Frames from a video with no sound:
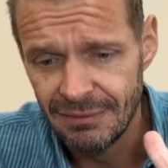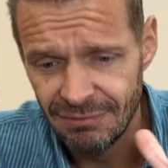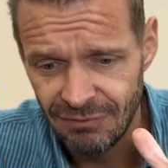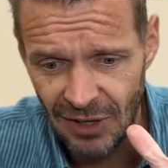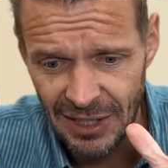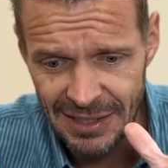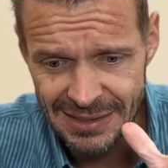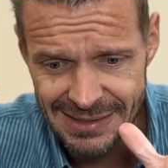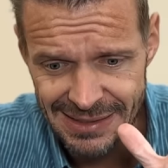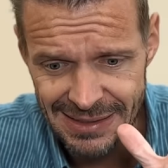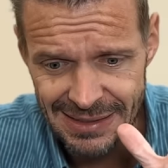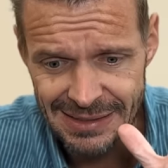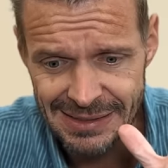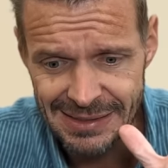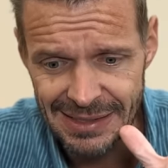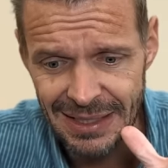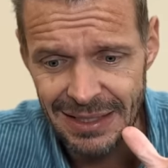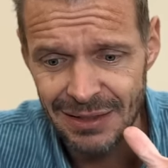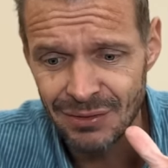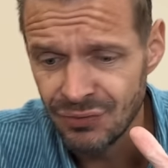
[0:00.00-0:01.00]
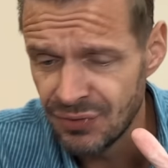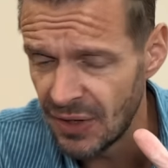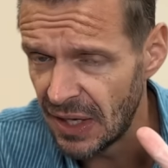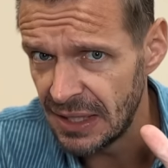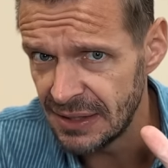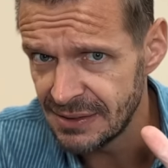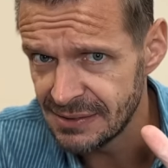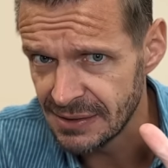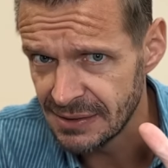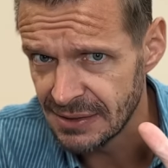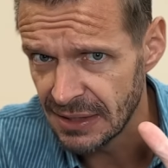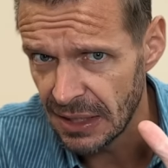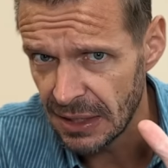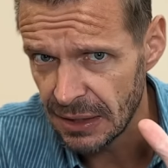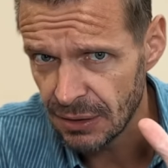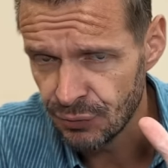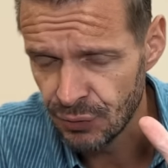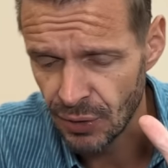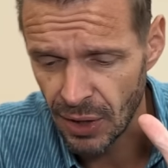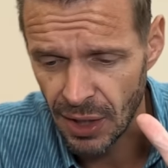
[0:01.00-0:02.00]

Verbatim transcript: Was ist der gefährlichste Tag für